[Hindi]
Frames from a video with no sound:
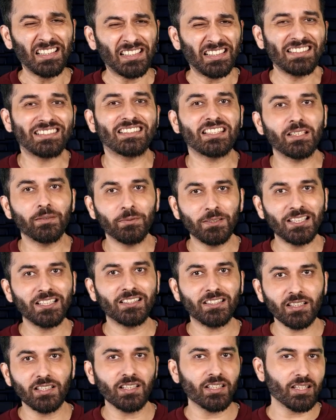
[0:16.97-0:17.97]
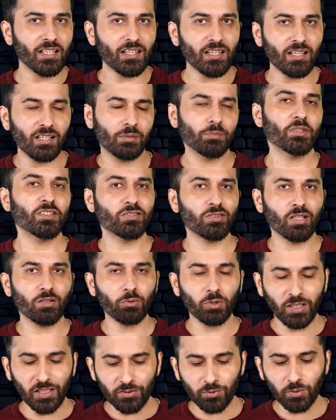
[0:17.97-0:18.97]
किसी भी तरीके की कमी जो है
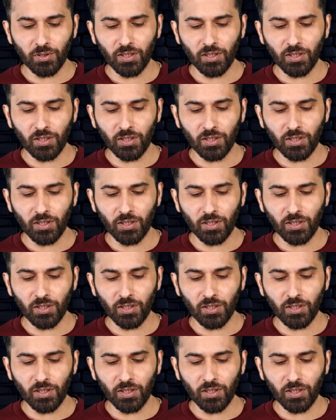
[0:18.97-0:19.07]
वो नहीं